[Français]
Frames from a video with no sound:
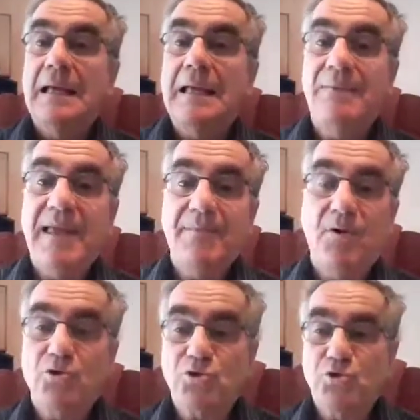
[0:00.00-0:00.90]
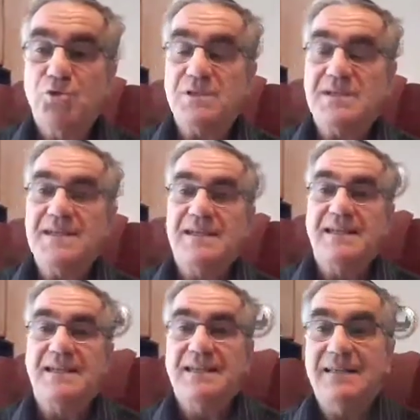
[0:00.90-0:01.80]
Eh bien, bonjour,
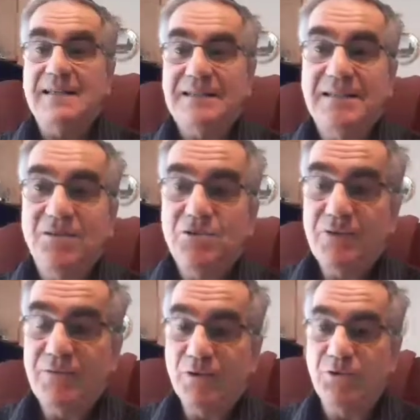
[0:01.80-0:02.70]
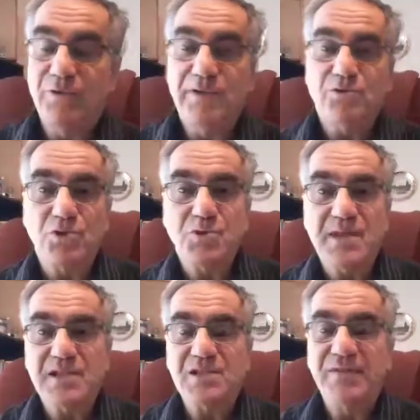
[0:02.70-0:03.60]
euh, c'est une joie de vous retrouver
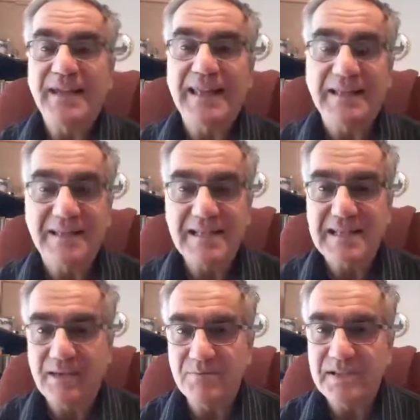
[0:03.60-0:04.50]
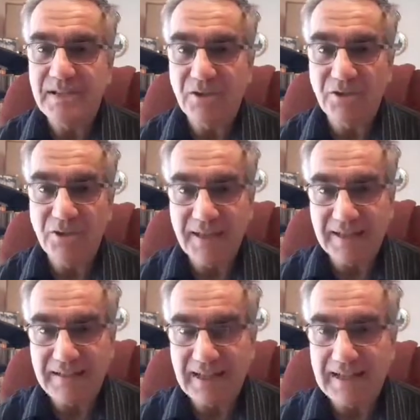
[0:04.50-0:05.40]
aujourd'hui en ce 24 décembre. C'est notre
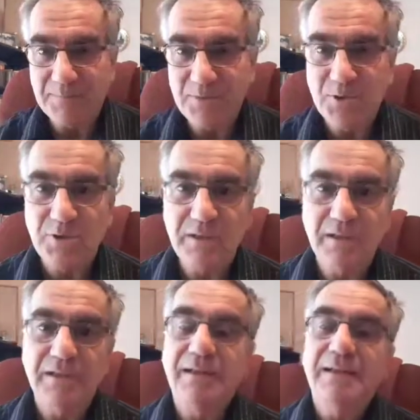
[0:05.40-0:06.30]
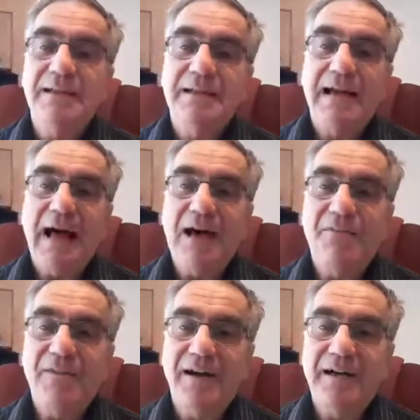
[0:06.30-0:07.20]
dernière capsule euh,
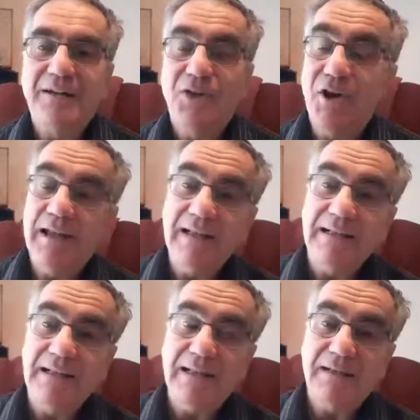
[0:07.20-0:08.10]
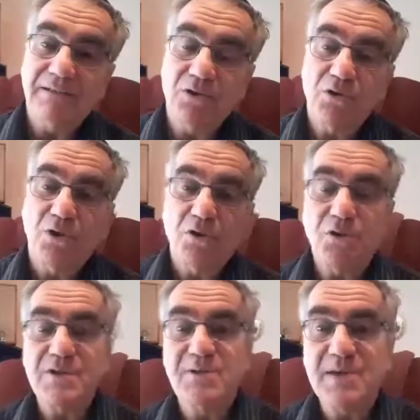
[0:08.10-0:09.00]
avant Noël. Euh, donc, on
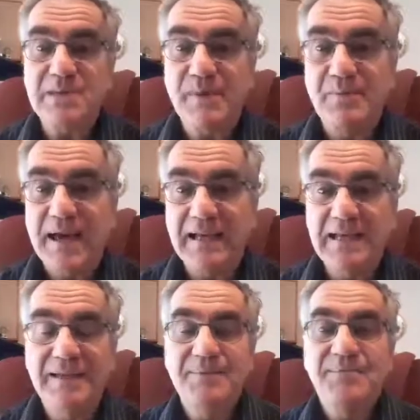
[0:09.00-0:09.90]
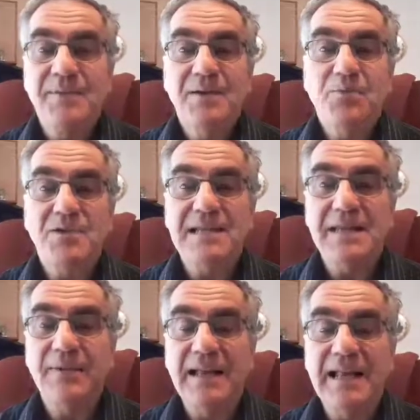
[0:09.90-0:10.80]
continue à se préparer pour
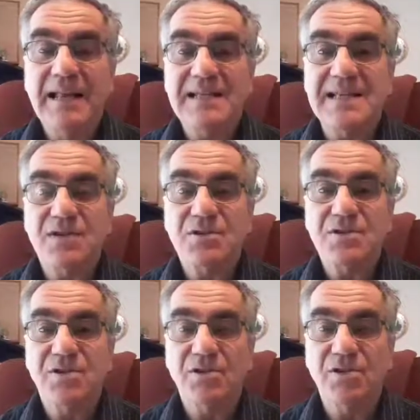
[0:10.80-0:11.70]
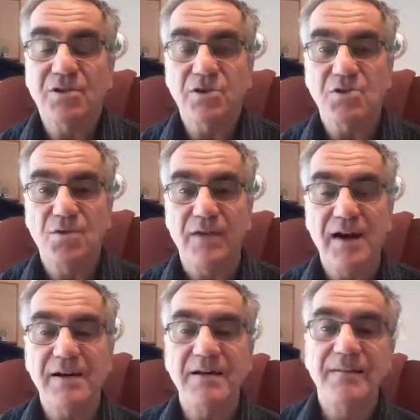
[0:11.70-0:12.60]
célébrer la naissance de notre
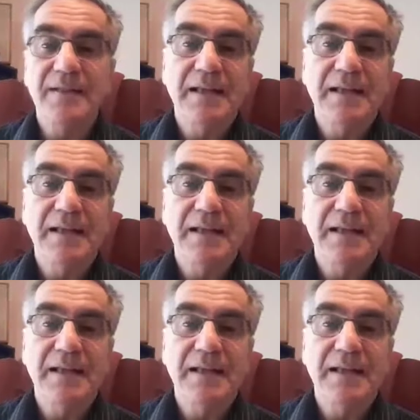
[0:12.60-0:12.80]
Sauveur.